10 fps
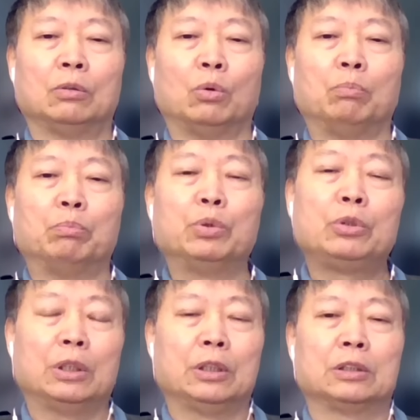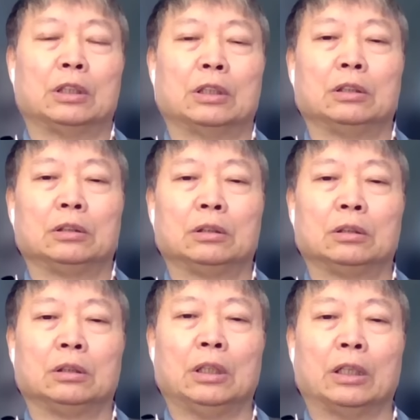我不觉得是
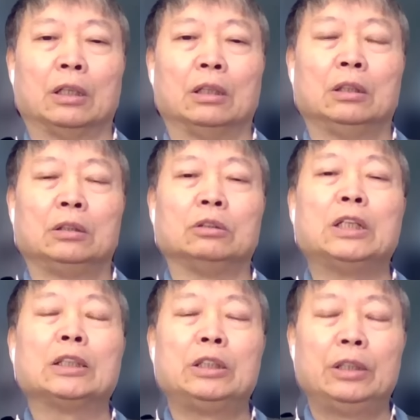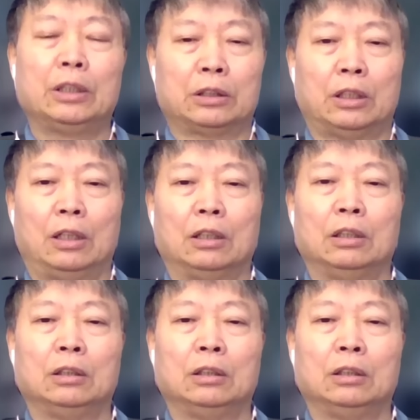那个，就江青那个事儿，